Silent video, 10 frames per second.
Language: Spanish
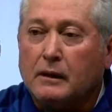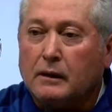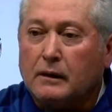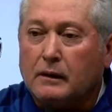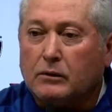
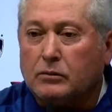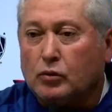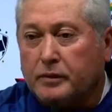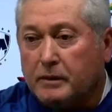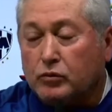Eh,
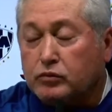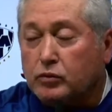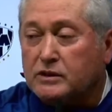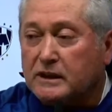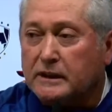tuvimos
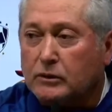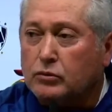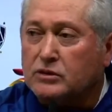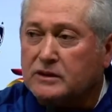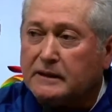muchas
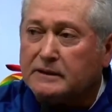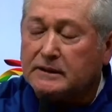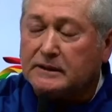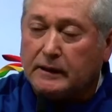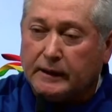
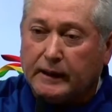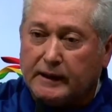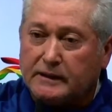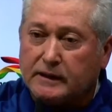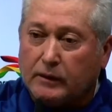circunstancias
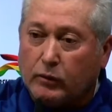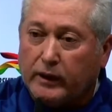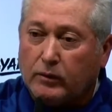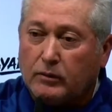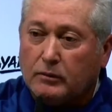en este
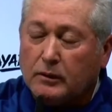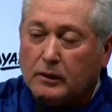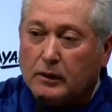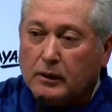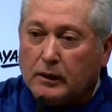juego
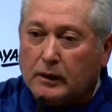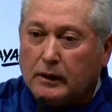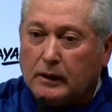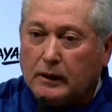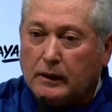
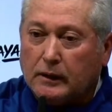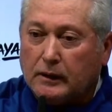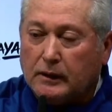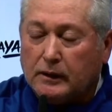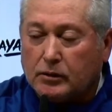eh,
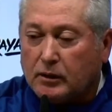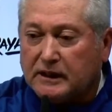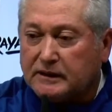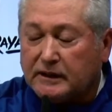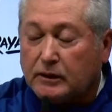y
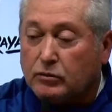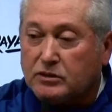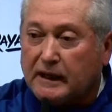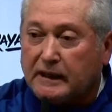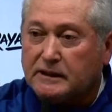todas esas
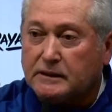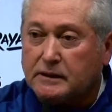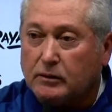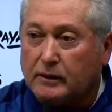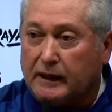circunstancias
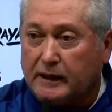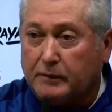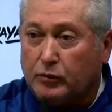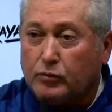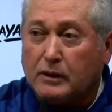creo que el
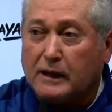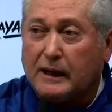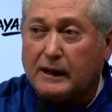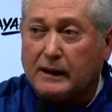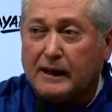equipo
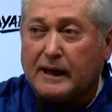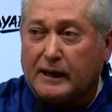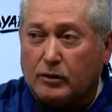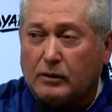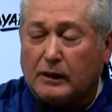nunca
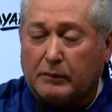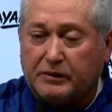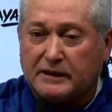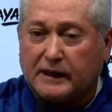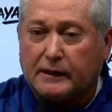decayó a
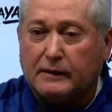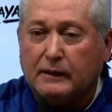pesar